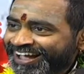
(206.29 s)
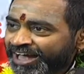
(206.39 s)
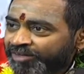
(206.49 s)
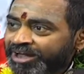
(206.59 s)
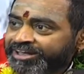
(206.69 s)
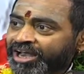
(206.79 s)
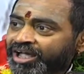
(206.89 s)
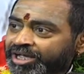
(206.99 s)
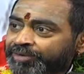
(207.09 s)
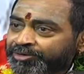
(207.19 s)
అలా వాడికి ఎలా
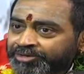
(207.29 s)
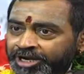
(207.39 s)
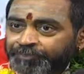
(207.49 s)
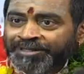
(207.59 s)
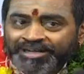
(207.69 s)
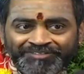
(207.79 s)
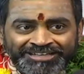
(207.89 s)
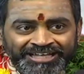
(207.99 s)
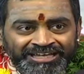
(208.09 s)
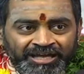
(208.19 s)
కనబడి ఉంటాడు పైకి
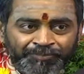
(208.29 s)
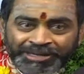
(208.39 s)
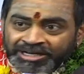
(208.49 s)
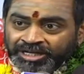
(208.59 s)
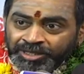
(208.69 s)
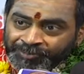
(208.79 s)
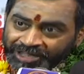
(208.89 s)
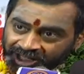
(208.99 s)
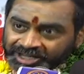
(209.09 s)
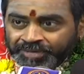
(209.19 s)
వెళితే పైకి వెళ్ళినప్పుడు
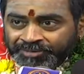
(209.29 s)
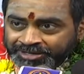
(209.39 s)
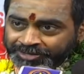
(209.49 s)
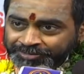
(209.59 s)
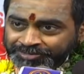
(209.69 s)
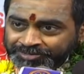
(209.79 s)
ఎలా కనబడ్డాడో